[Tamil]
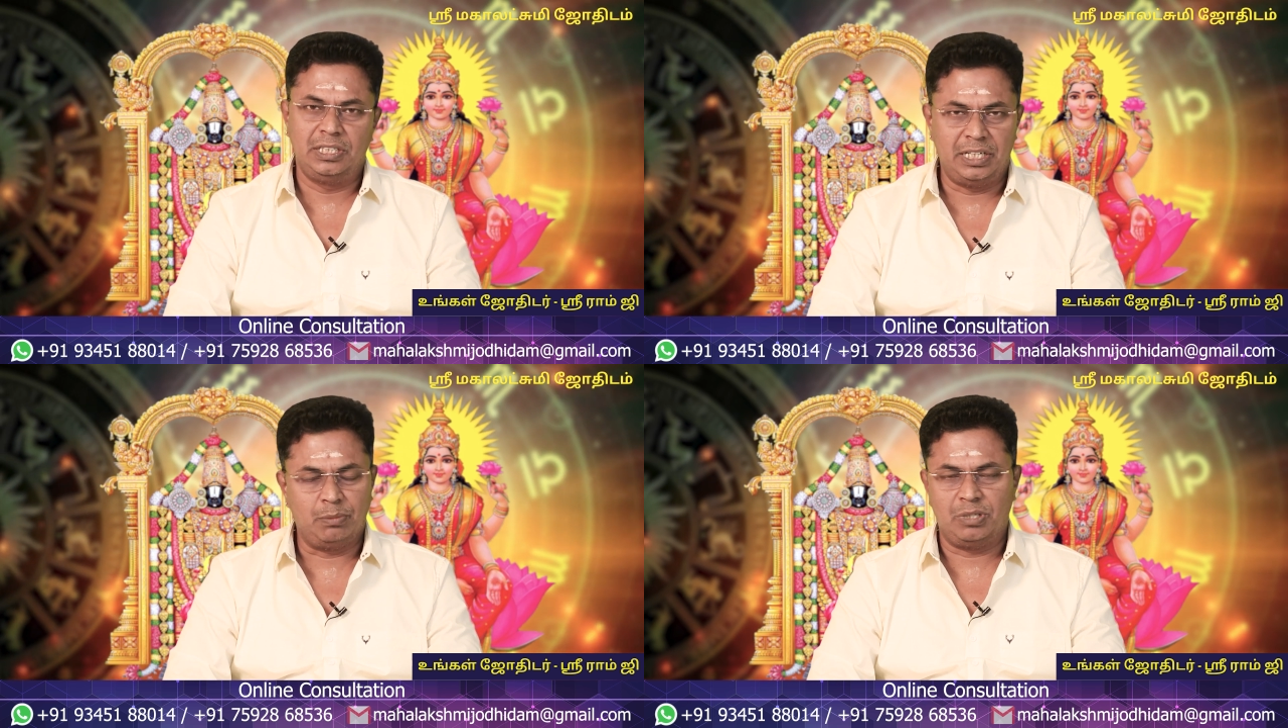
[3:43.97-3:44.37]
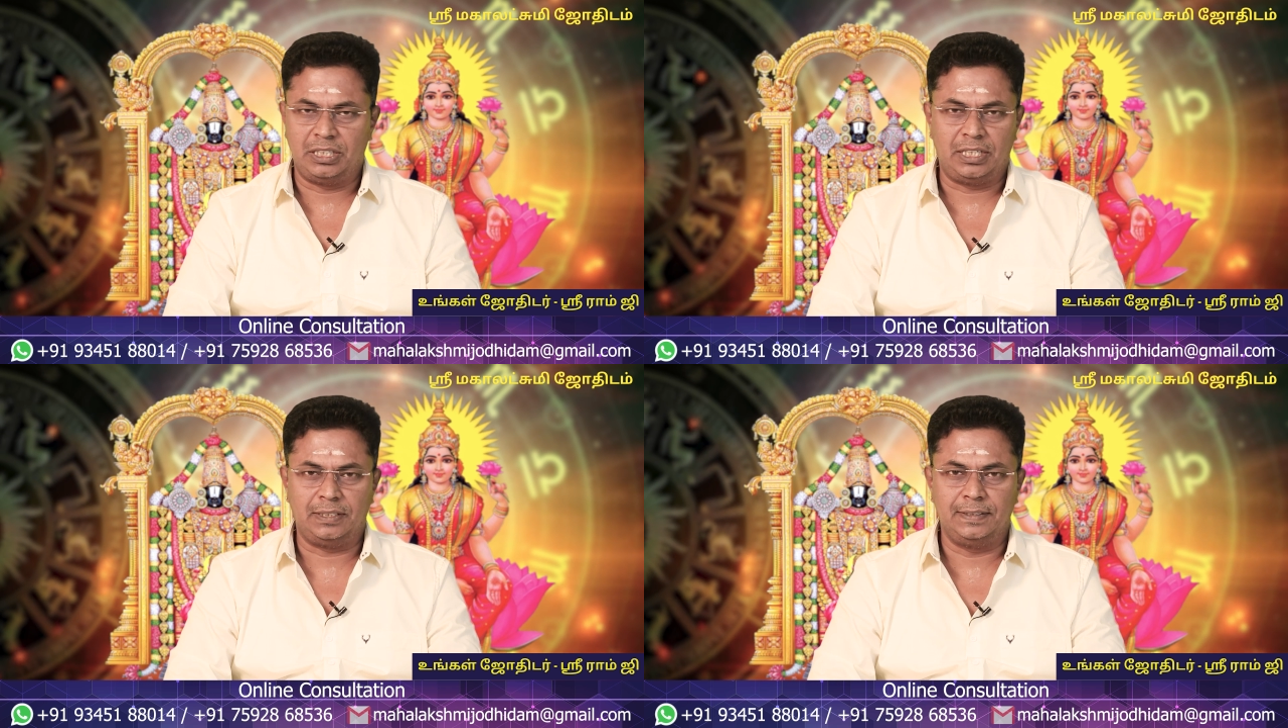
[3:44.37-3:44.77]

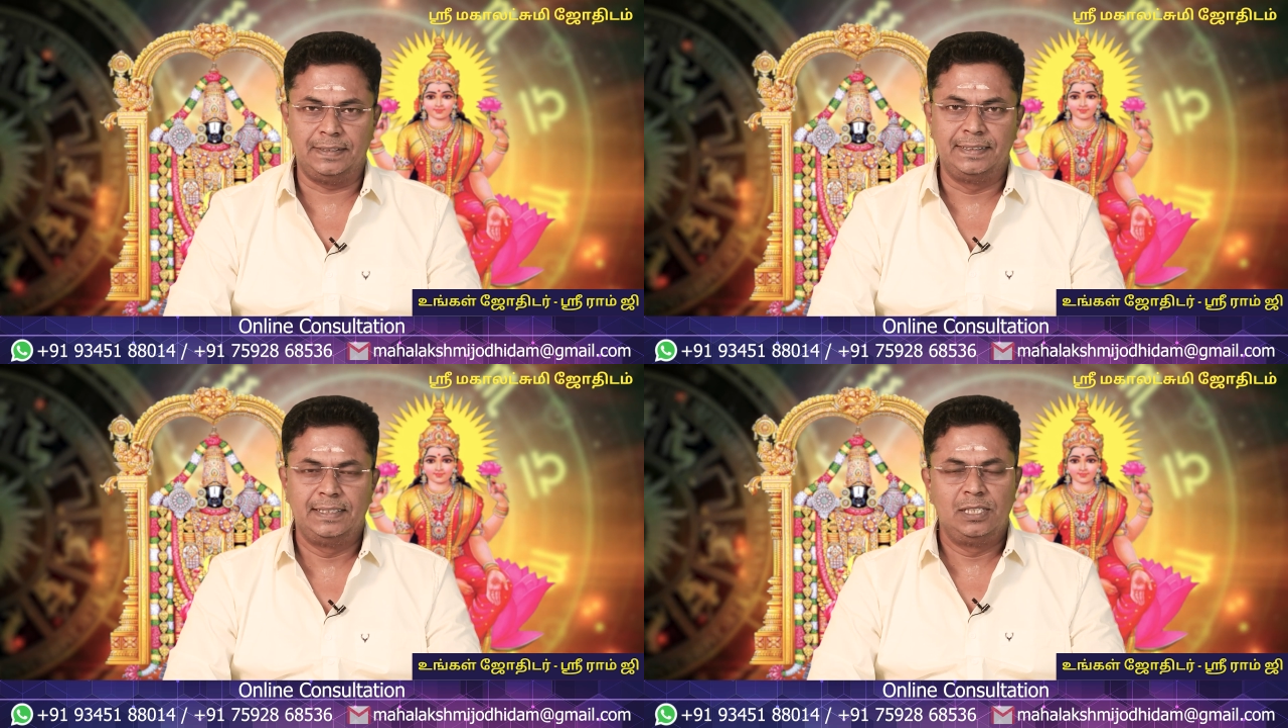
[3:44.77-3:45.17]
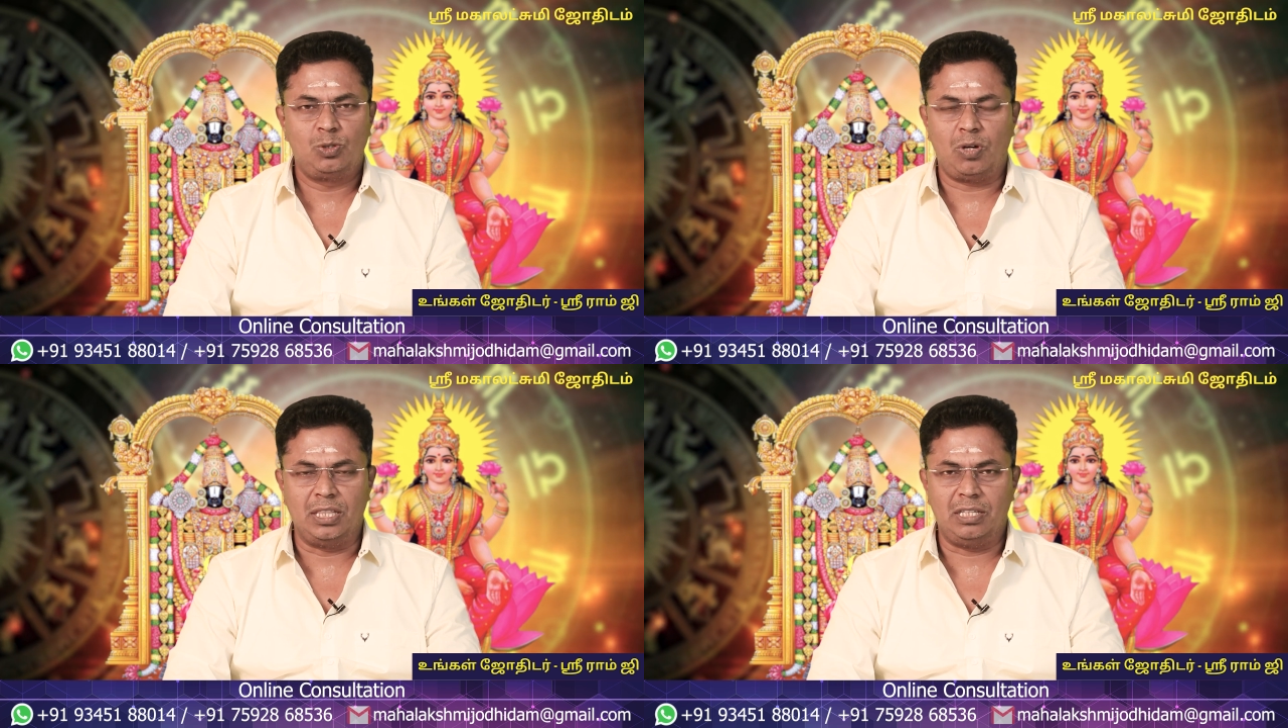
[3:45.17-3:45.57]
இடமாகிறது
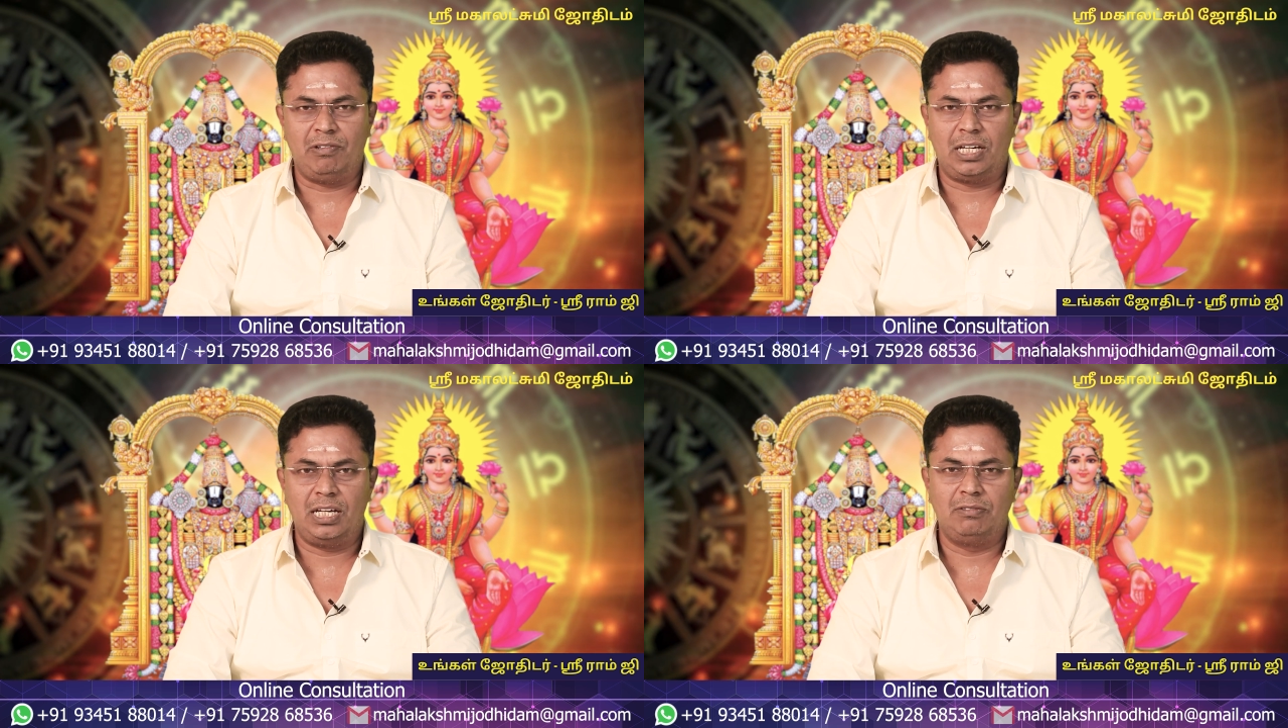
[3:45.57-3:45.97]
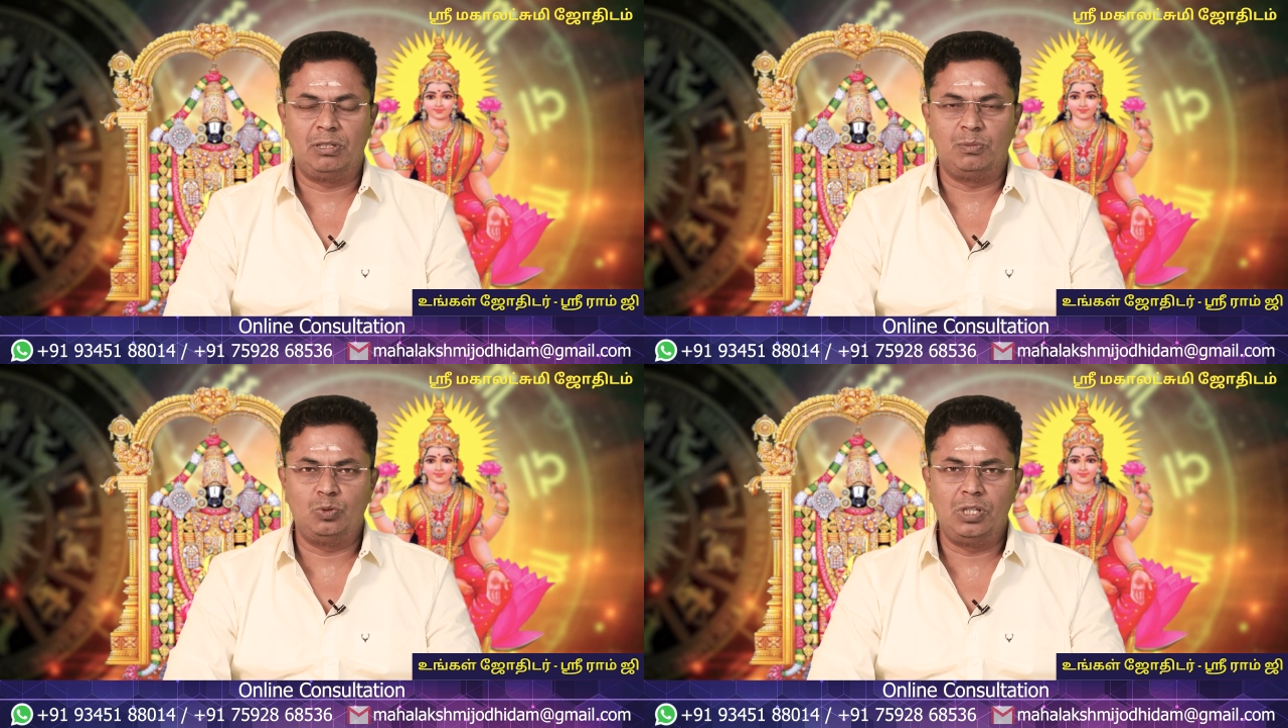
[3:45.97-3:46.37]
ஸோ அந்த வகையில்
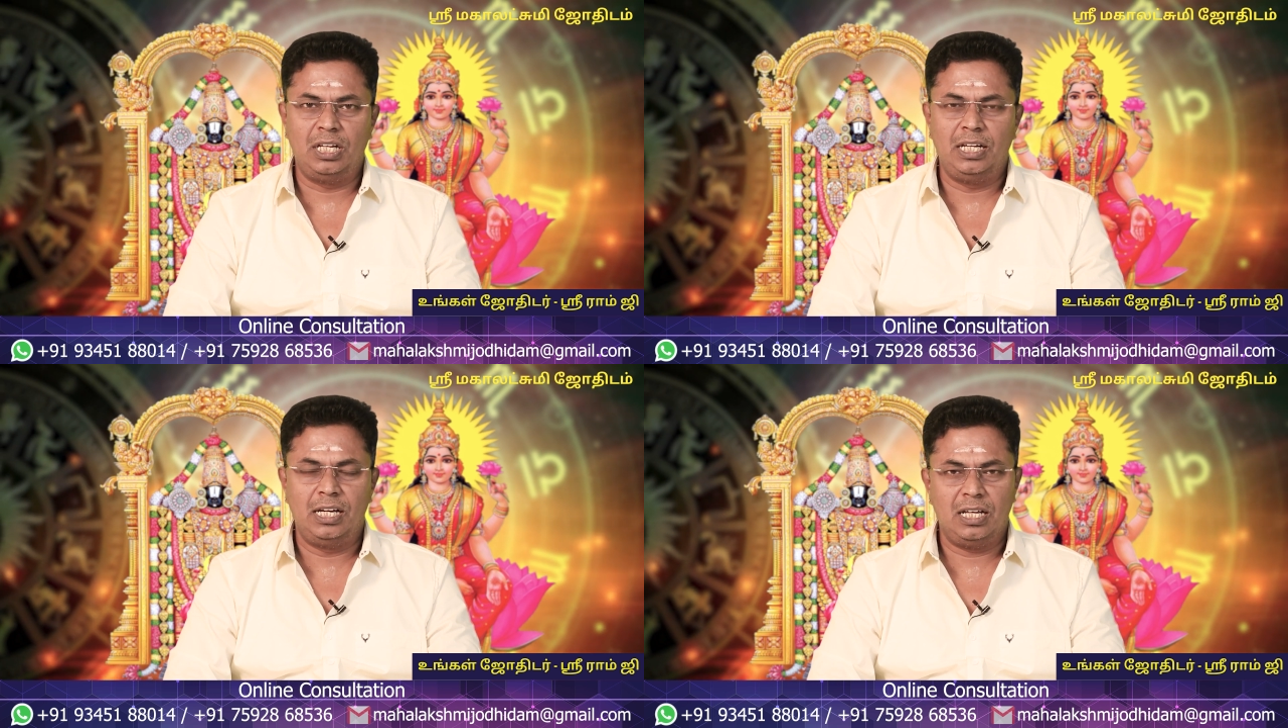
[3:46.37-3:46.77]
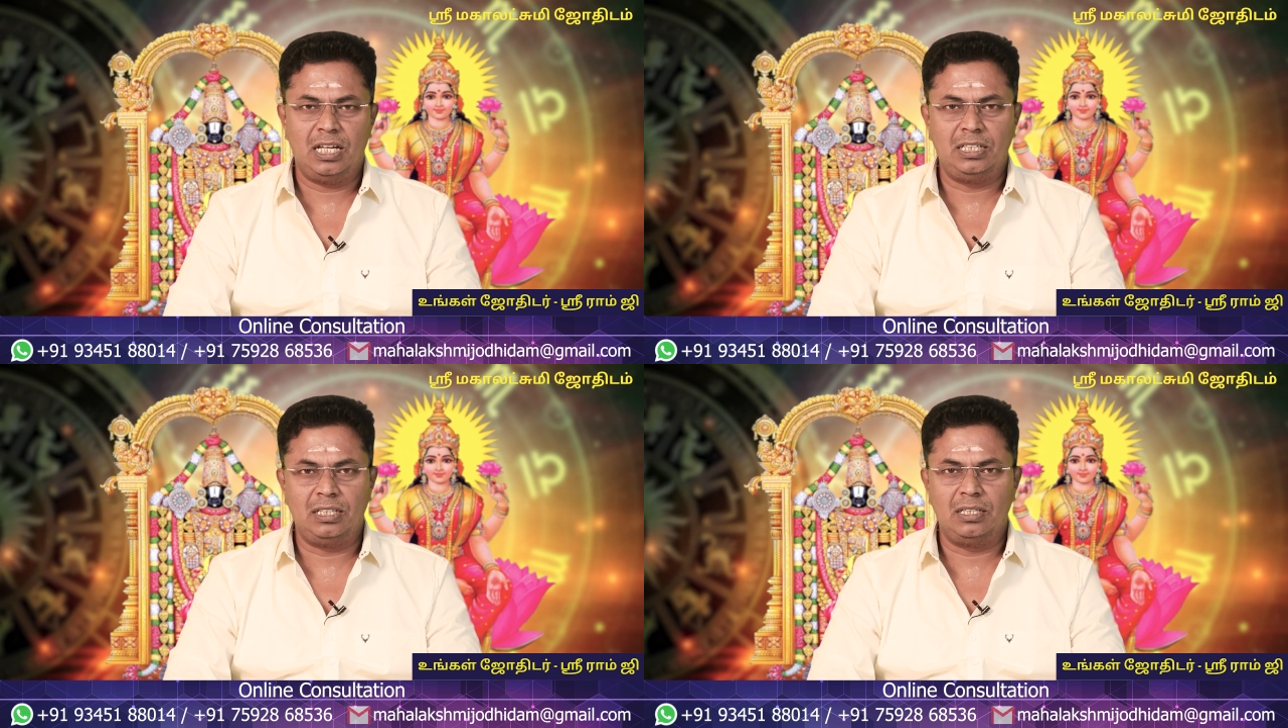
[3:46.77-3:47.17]
இவர் மூணில்
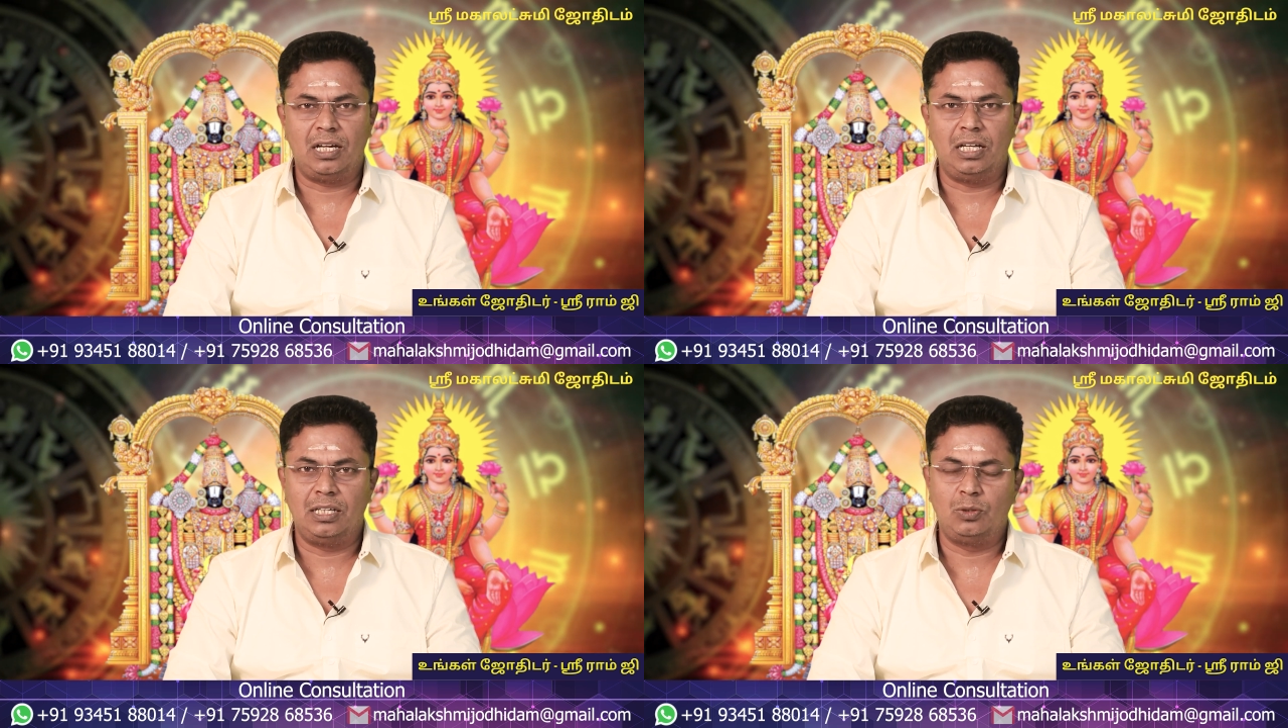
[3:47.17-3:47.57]
இல்லாதிருந்தாலே